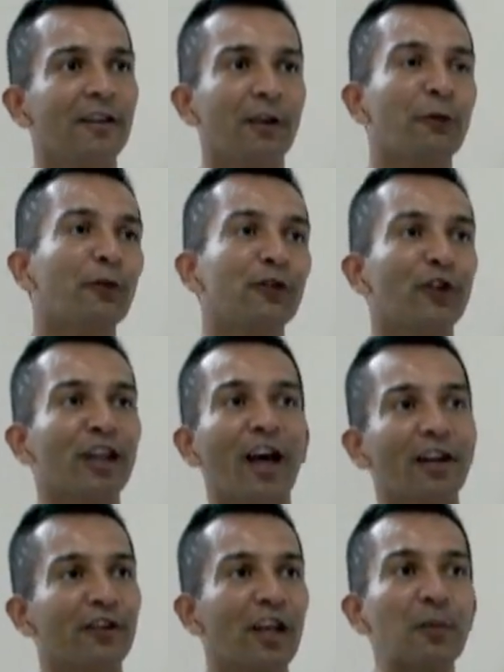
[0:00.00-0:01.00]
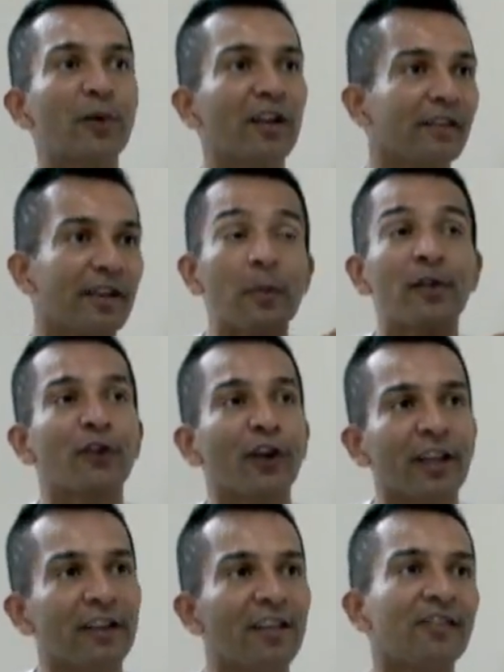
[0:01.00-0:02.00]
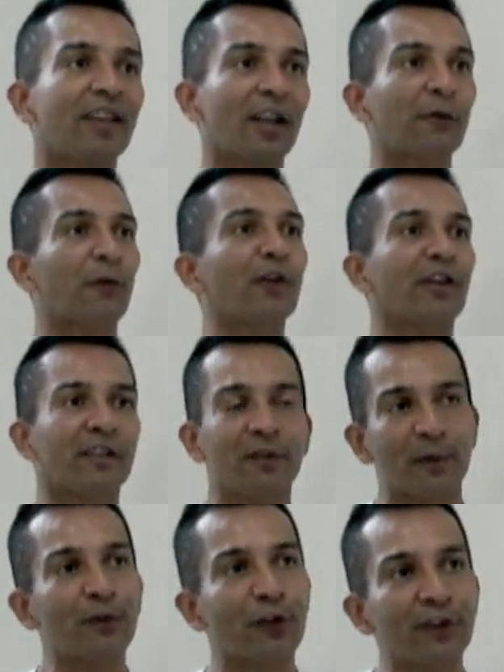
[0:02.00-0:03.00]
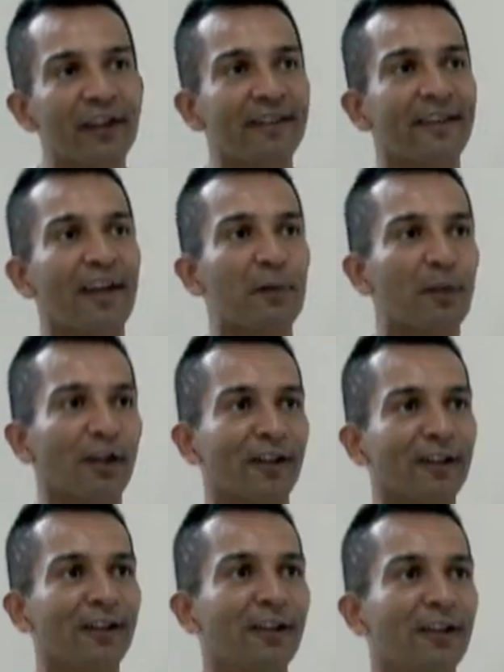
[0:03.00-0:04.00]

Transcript: Tem o funcionário da empresa, tem a pessoa que atende telefone, essas pessoas recebem, né?